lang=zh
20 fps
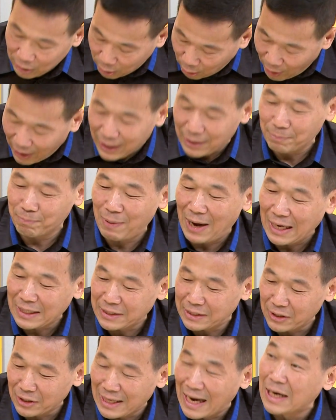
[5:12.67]
对八
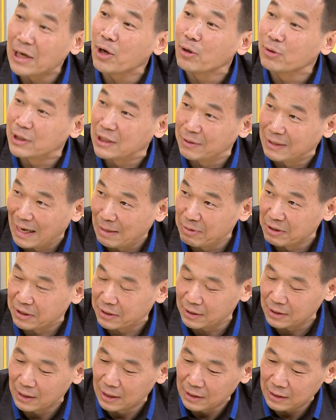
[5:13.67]
席要拿六席，台北
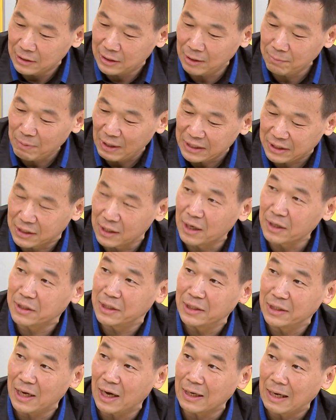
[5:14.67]
市对新北十二
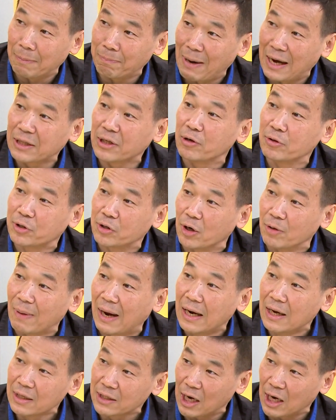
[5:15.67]
席你要拿八到九嘛，